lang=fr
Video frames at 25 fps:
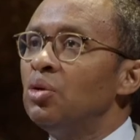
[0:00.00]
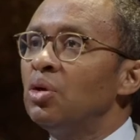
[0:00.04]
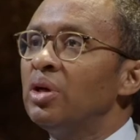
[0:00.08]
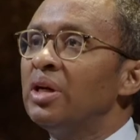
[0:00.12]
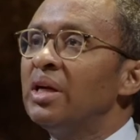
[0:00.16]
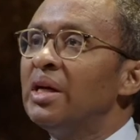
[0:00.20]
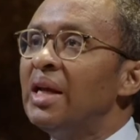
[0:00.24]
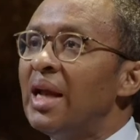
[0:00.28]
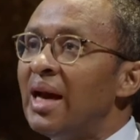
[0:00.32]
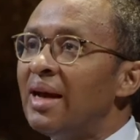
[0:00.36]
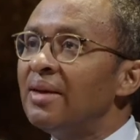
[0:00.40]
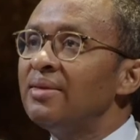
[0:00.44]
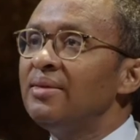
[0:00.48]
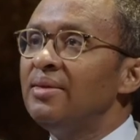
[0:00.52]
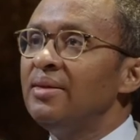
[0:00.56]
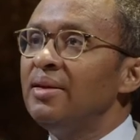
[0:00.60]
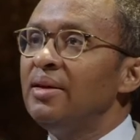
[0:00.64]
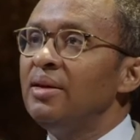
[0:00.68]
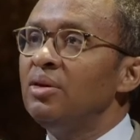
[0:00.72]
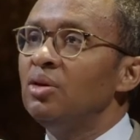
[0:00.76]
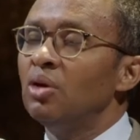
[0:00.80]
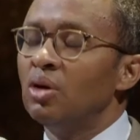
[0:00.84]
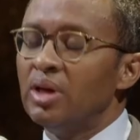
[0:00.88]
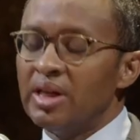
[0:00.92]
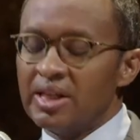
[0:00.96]
et de
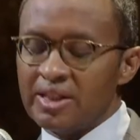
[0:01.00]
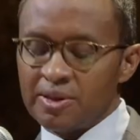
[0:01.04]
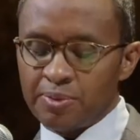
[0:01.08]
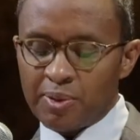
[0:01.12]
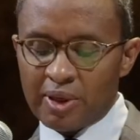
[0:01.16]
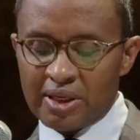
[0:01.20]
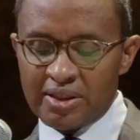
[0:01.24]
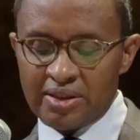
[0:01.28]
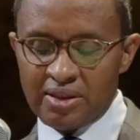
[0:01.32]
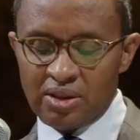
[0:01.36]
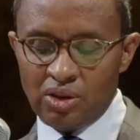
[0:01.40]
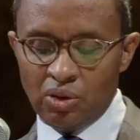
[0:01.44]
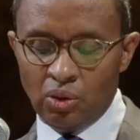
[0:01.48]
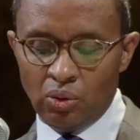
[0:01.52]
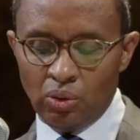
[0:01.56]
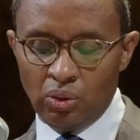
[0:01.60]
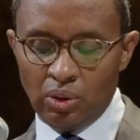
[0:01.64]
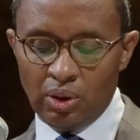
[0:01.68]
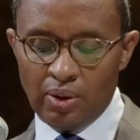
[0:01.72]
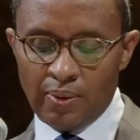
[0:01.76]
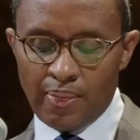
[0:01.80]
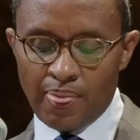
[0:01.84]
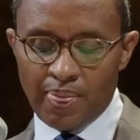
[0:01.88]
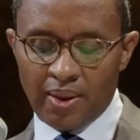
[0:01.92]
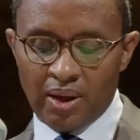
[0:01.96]
clarté dans
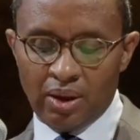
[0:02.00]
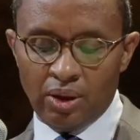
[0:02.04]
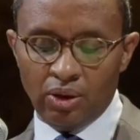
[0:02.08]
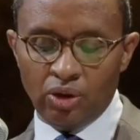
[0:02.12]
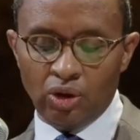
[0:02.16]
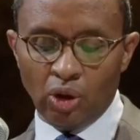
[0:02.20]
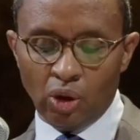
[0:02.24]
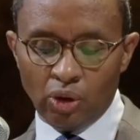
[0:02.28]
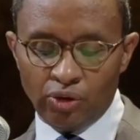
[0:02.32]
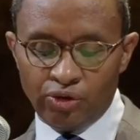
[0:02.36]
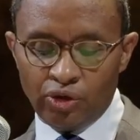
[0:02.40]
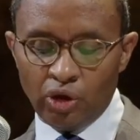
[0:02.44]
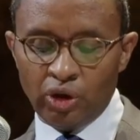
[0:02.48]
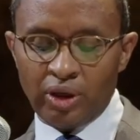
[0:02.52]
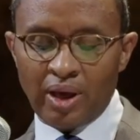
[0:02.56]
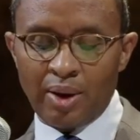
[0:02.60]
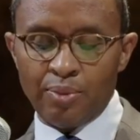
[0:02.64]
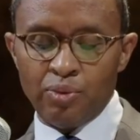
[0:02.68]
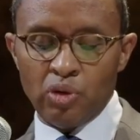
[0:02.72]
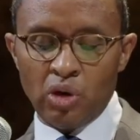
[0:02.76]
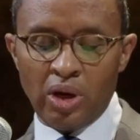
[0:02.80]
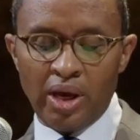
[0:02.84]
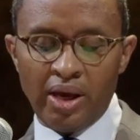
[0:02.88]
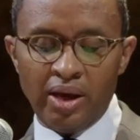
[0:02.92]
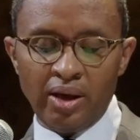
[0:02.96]
l'expression, dans le
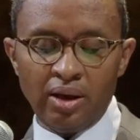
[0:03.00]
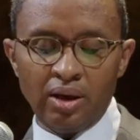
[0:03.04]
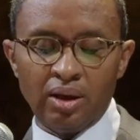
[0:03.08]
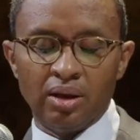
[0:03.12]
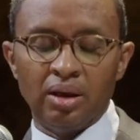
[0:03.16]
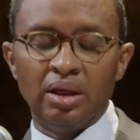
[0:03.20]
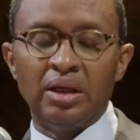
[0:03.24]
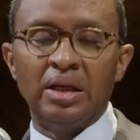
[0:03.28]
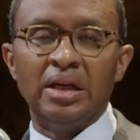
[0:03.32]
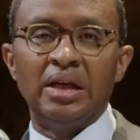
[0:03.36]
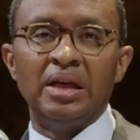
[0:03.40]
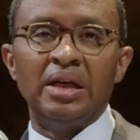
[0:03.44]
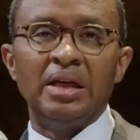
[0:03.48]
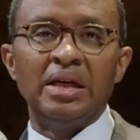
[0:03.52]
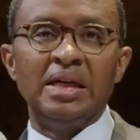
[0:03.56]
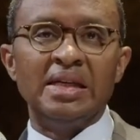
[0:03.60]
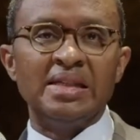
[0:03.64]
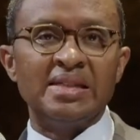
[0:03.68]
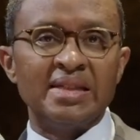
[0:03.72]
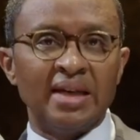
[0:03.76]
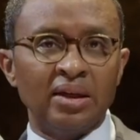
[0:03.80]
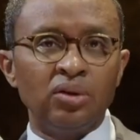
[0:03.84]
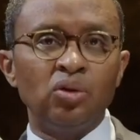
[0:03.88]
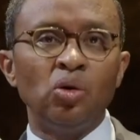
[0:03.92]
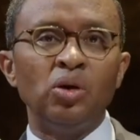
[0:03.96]
vocabulaire,
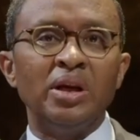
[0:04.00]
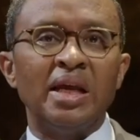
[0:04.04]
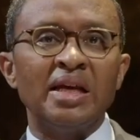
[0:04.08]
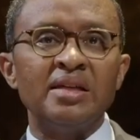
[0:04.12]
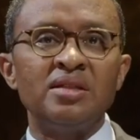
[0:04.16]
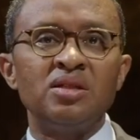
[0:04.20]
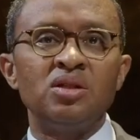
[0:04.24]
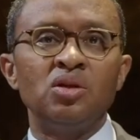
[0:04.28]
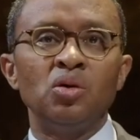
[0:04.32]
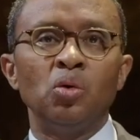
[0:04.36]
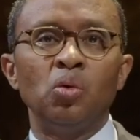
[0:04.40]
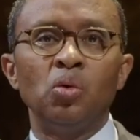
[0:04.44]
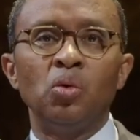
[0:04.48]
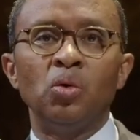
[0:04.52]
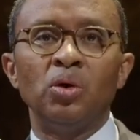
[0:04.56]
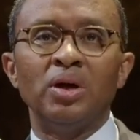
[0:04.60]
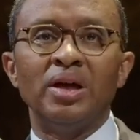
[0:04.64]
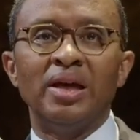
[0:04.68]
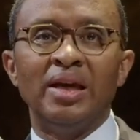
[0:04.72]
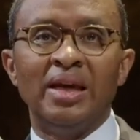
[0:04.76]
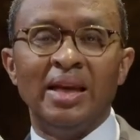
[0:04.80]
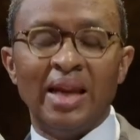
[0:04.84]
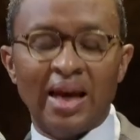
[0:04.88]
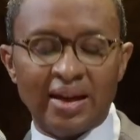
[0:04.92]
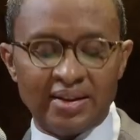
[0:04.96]
les intonations
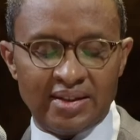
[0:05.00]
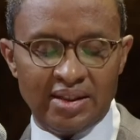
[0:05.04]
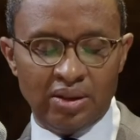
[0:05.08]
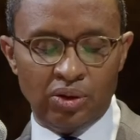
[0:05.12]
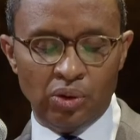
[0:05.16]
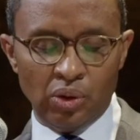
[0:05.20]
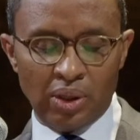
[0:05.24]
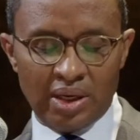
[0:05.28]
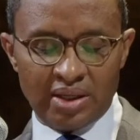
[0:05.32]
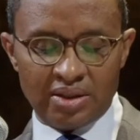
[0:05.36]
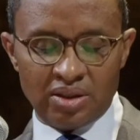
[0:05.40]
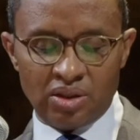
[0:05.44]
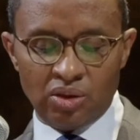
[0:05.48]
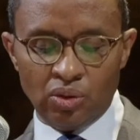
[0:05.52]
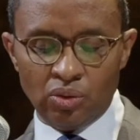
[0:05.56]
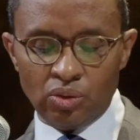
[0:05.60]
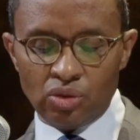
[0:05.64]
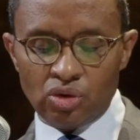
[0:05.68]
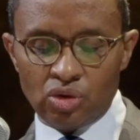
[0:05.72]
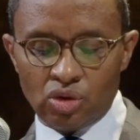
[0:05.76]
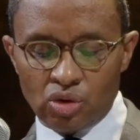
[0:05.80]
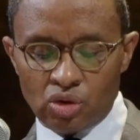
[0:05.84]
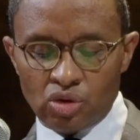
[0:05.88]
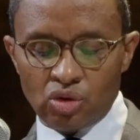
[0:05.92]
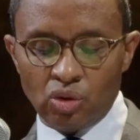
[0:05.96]
et
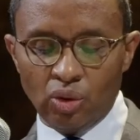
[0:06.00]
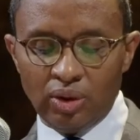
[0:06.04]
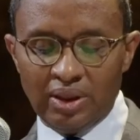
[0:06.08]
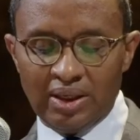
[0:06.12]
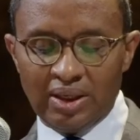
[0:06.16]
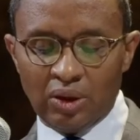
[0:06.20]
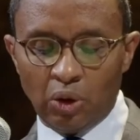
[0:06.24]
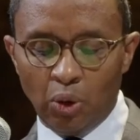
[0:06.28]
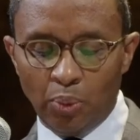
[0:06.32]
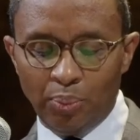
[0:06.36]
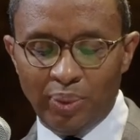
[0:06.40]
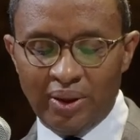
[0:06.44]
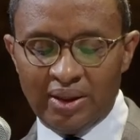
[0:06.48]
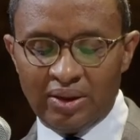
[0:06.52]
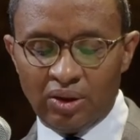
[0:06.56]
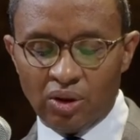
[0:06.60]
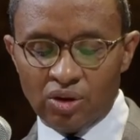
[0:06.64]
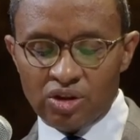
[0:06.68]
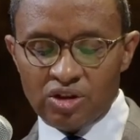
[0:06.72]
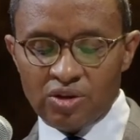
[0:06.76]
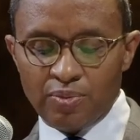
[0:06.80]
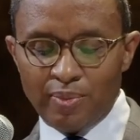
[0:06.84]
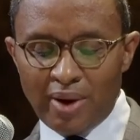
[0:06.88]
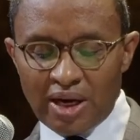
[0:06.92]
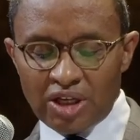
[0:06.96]
l'articulation, ce sont des
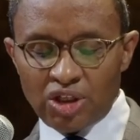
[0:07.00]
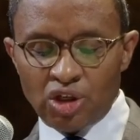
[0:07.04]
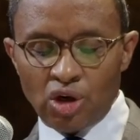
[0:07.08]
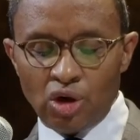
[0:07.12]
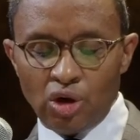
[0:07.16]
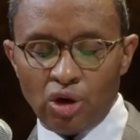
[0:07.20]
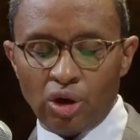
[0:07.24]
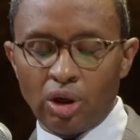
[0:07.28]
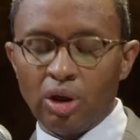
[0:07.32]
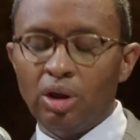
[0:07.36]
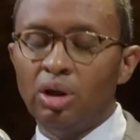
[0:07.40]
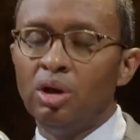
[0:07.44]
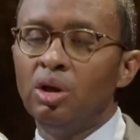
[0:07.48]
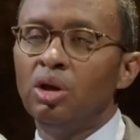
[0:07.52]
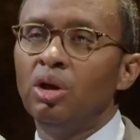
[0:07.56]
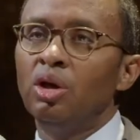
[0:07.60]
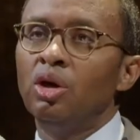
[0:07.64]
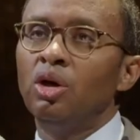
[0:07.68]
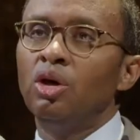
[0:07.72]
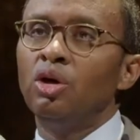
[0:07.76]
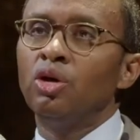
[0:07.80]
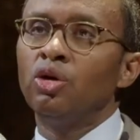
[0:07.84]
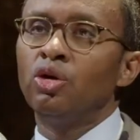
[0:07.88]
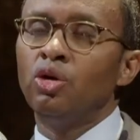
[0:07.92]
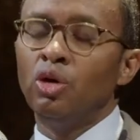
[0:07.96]
compétences majeures
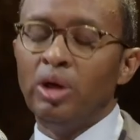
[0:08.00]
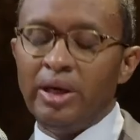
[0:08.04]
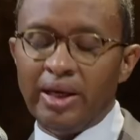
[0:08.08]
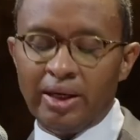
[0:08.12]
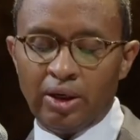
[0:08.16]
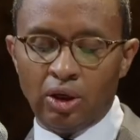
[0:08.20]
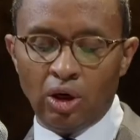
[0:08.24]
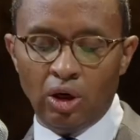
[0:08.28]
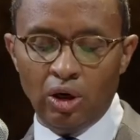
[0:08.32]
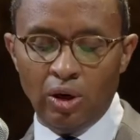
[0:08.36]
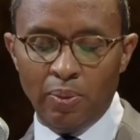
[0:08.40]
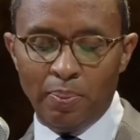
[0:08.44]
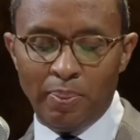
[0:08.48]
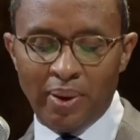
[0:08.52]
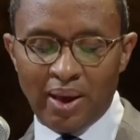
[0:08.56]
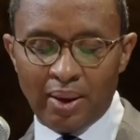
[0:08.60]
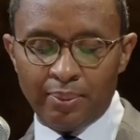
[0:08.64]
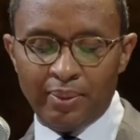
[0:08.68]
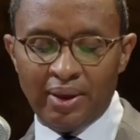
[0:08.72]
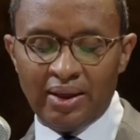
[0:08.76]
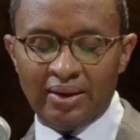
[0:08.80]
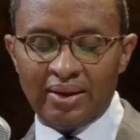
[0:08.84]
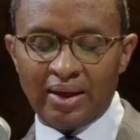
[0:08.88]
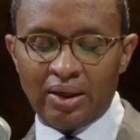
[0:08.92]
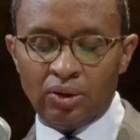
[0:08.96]
que l'école
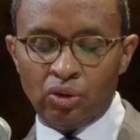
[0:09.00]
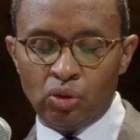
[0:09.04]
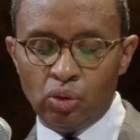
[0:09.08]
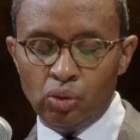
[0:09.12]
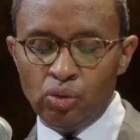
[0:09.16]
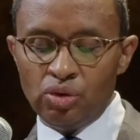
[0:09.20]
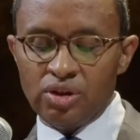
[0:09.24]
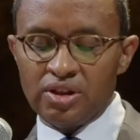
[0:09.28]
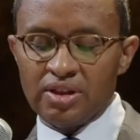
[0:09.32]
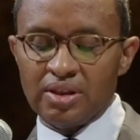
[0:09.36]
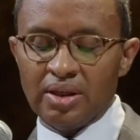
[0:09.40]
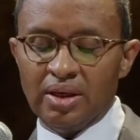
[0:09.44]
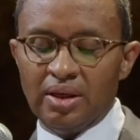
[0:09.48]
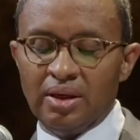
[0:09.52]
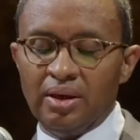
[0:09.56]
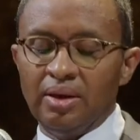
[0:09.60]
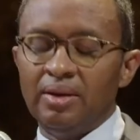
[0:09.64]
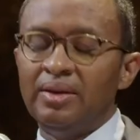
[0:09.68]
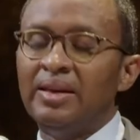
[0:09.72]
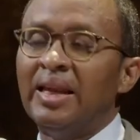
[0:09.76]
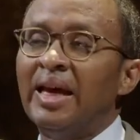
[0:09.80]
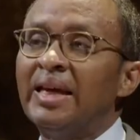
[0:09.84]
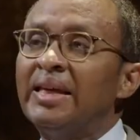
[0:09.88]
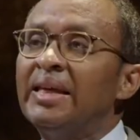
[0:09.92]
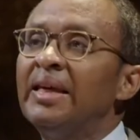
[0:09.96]
permet à tous
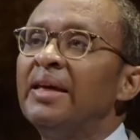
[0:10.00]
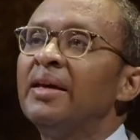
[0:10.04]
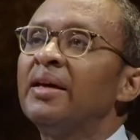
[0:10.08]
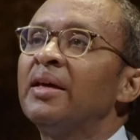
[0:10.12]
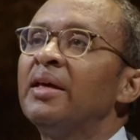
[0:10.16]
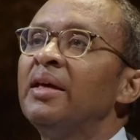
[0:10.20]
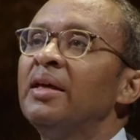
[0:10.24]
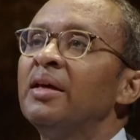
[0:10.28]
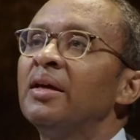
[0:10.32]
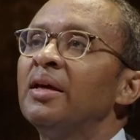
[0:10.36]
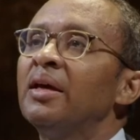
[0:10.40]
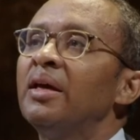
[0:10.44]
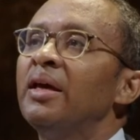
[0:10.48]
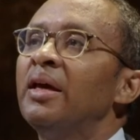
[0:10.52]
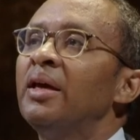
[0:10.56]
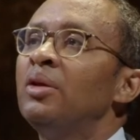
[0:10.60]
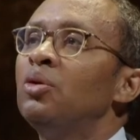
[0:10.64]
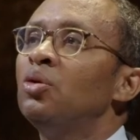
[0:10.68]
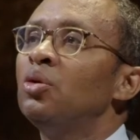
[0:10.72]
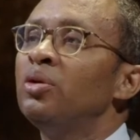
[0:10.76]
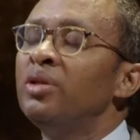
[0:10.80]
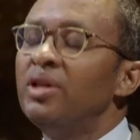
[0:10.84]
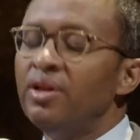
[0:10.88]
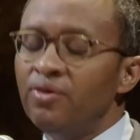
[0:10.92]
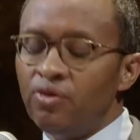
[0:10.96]
d'acquérir et
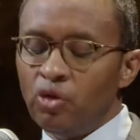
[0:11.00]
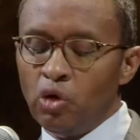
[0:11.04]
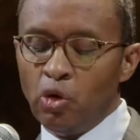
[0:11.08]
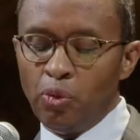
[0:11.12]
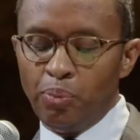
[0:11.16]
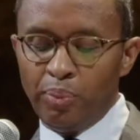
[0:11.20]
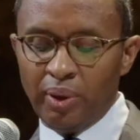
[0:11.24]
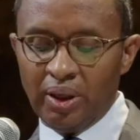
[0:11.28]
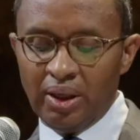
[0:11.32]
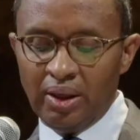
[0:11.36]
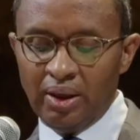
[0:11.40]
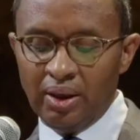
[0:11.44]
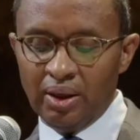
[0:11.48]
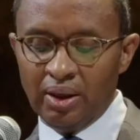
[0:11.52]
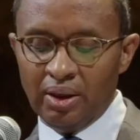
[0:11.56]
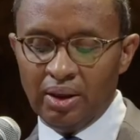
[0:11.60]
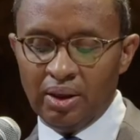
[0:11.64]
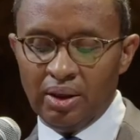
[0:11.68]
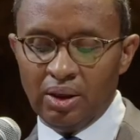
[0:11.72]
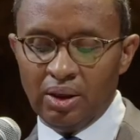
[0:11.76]
de développer